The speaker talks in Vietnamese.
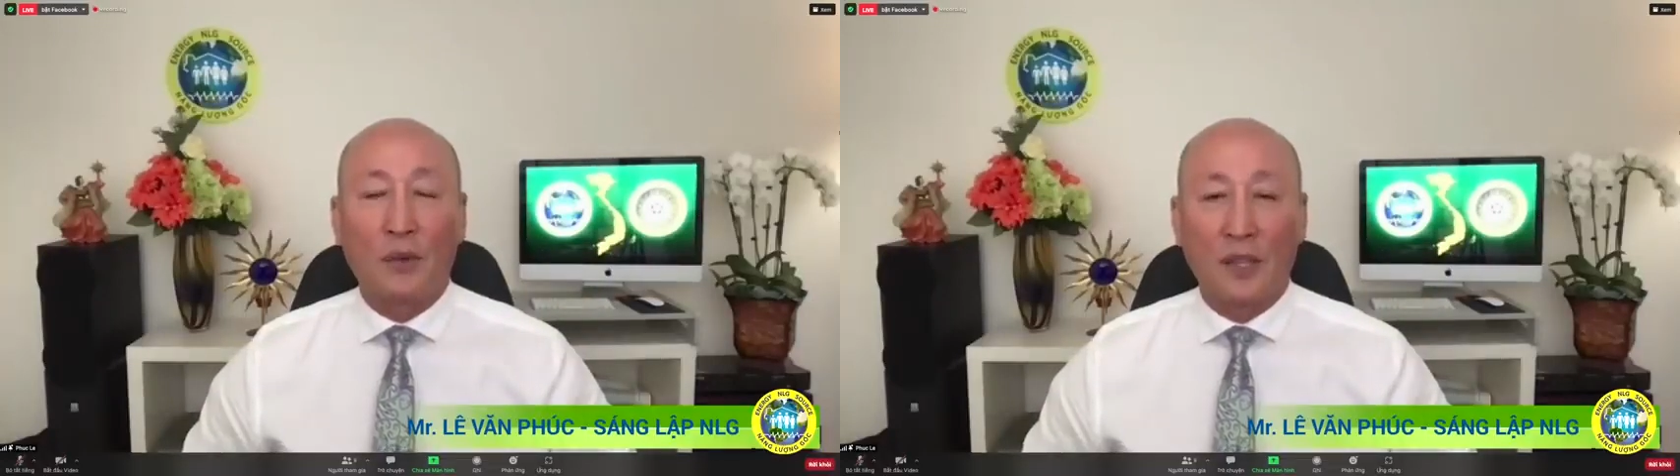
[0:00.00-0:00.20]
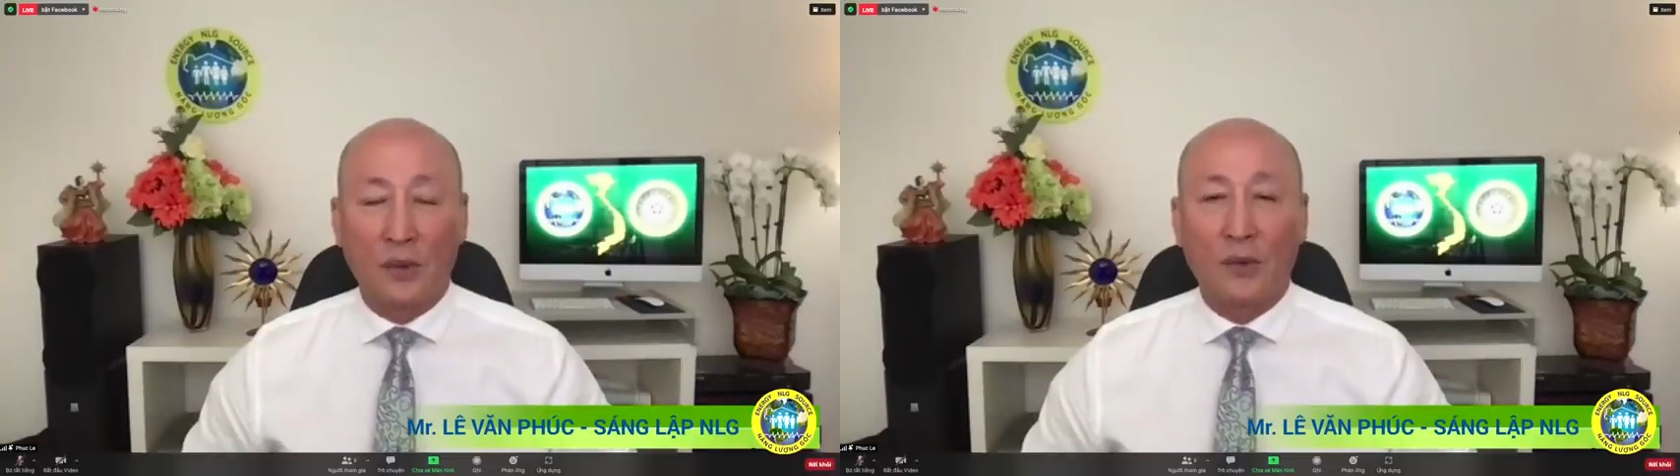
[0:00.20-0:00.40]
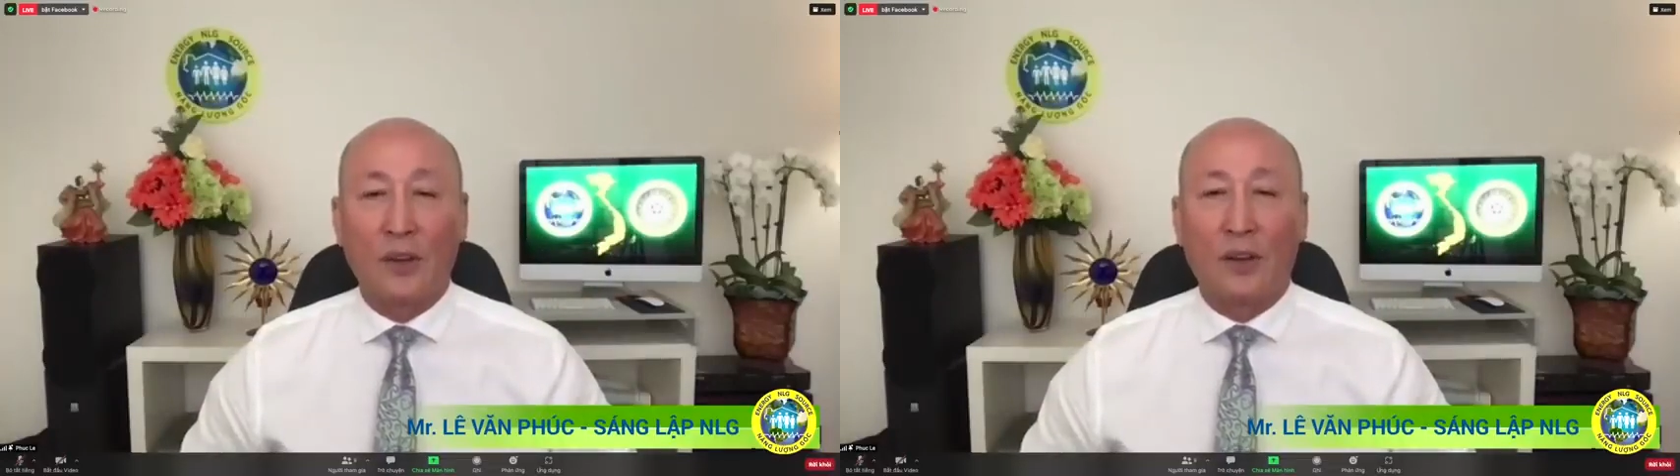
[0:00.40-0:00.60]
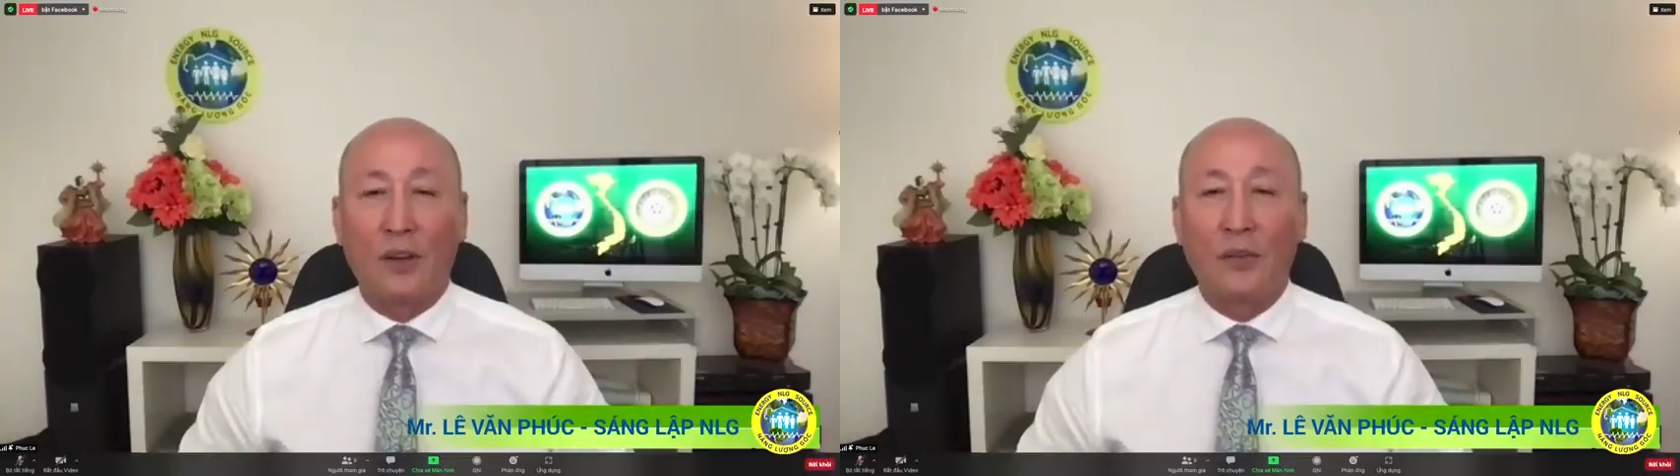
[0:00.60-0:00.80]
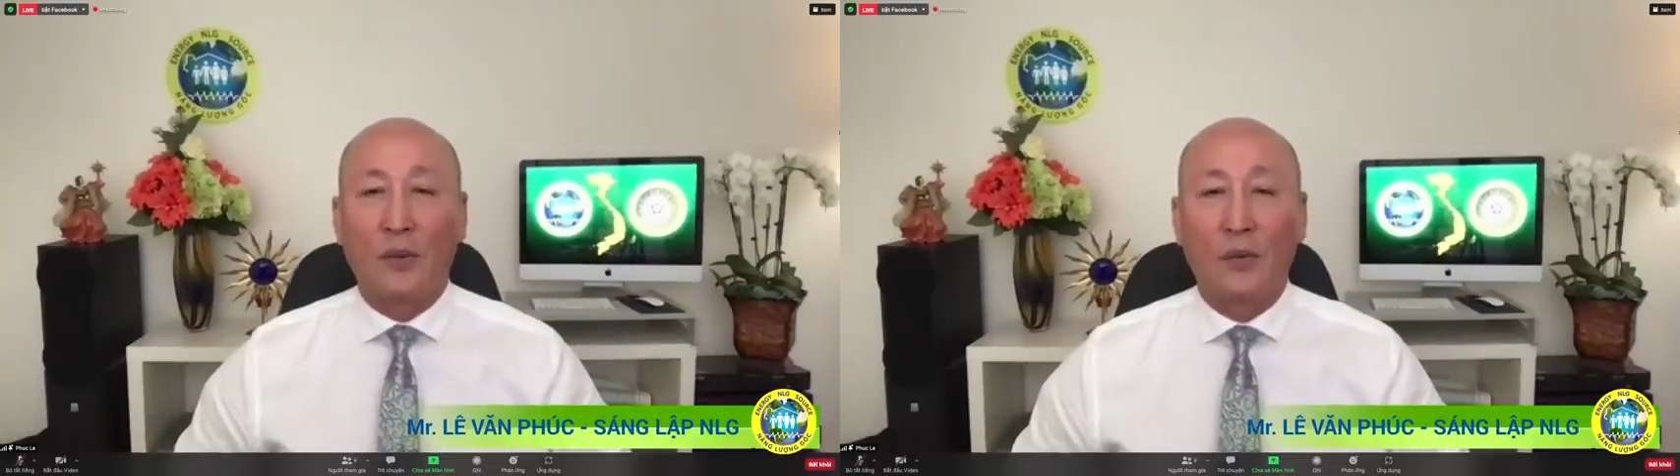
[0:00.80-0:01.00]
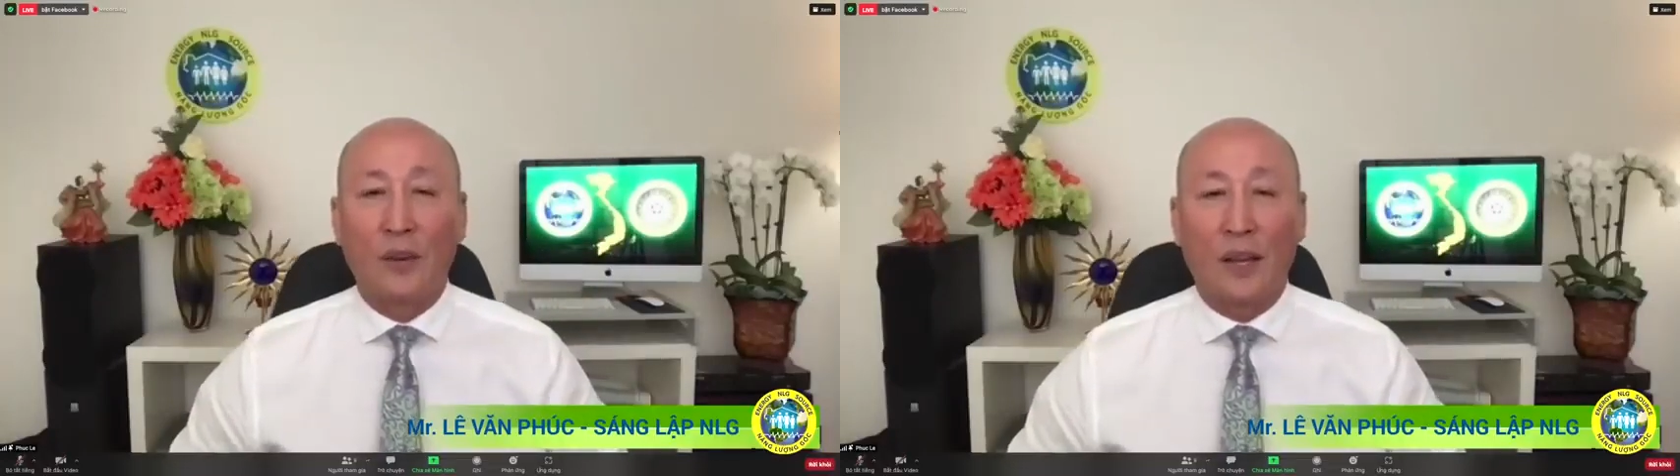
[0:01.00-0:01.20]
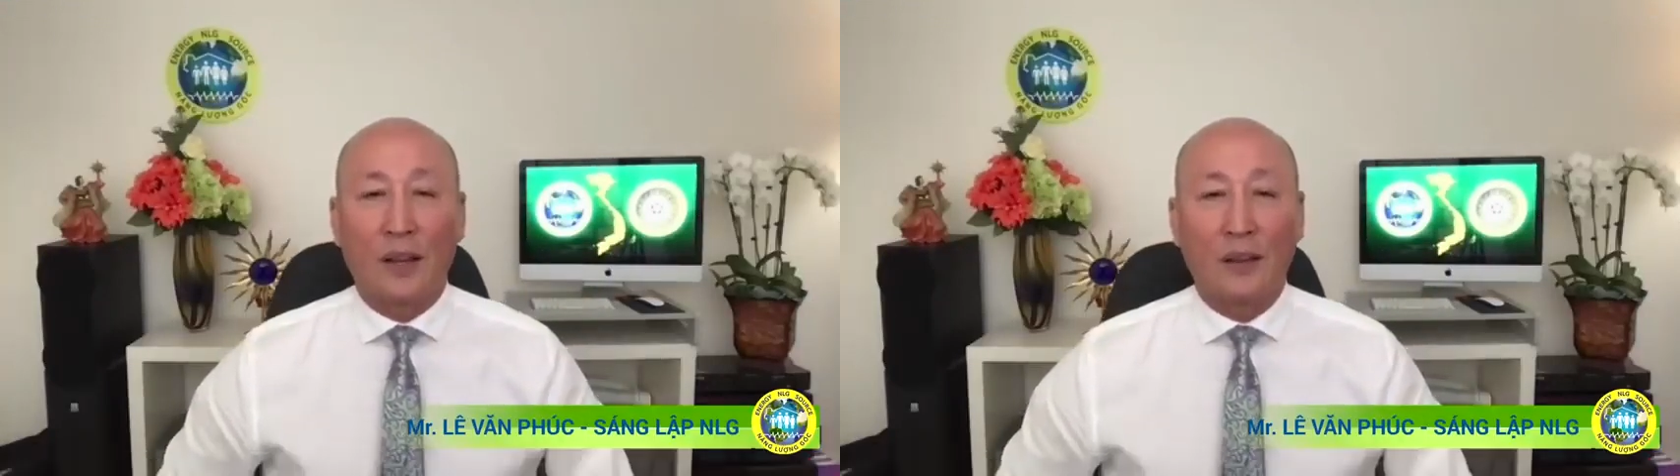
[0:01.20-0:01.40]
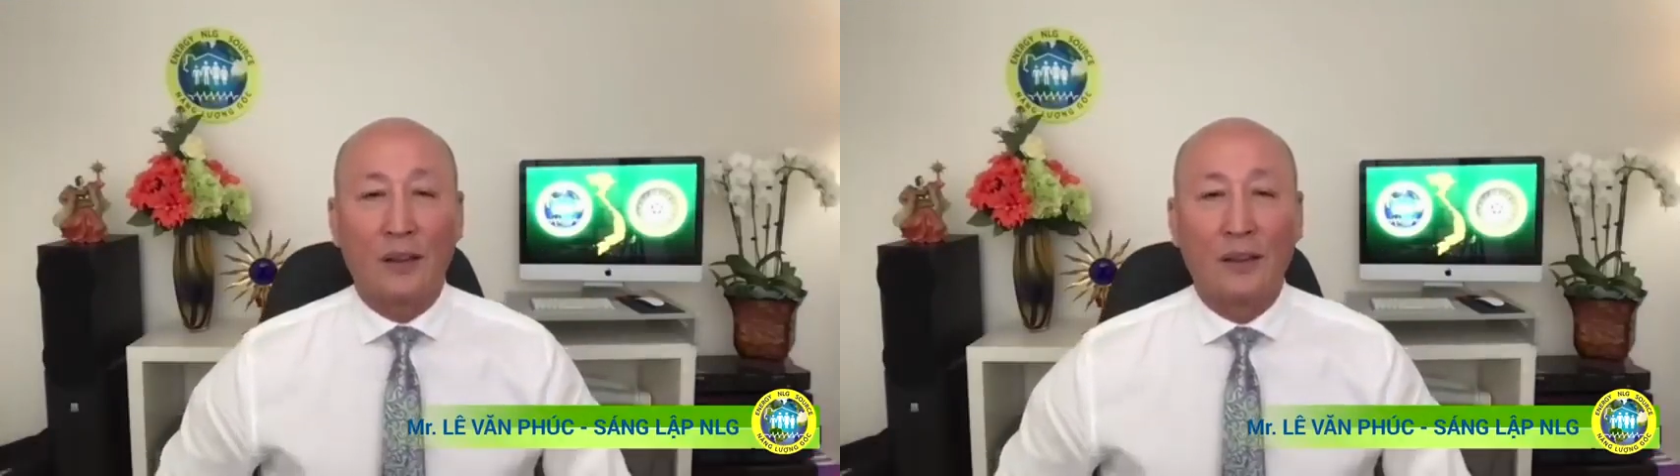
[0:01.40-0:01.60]
và nhiều người nói với chú vấn đề
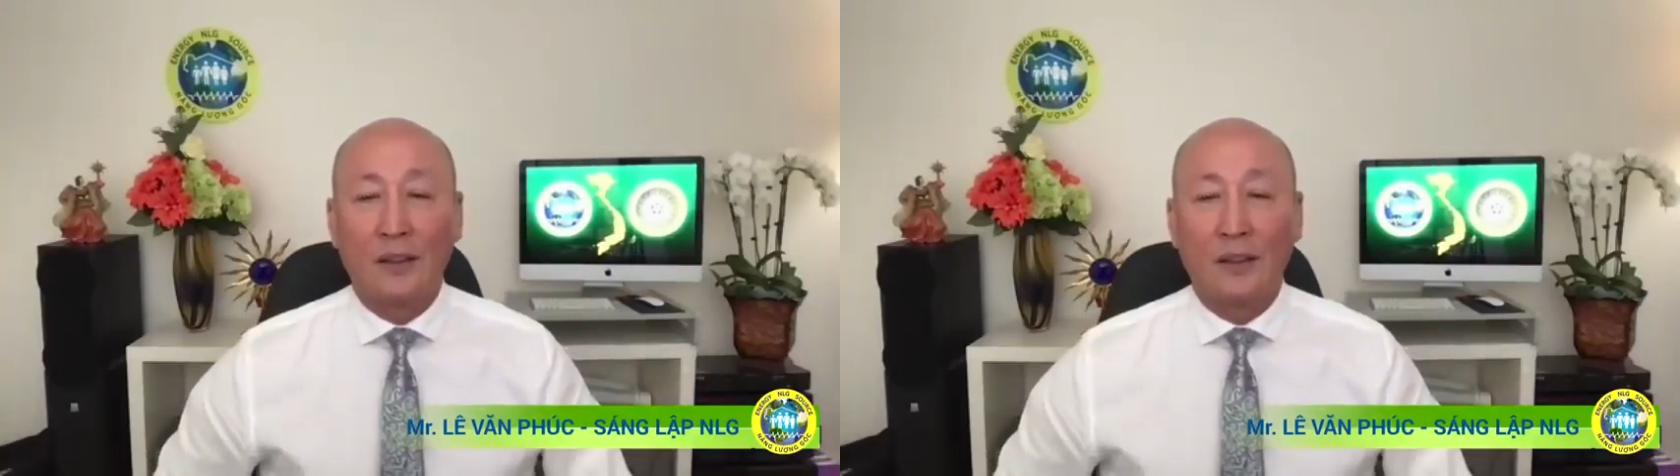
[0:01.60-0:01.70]
đó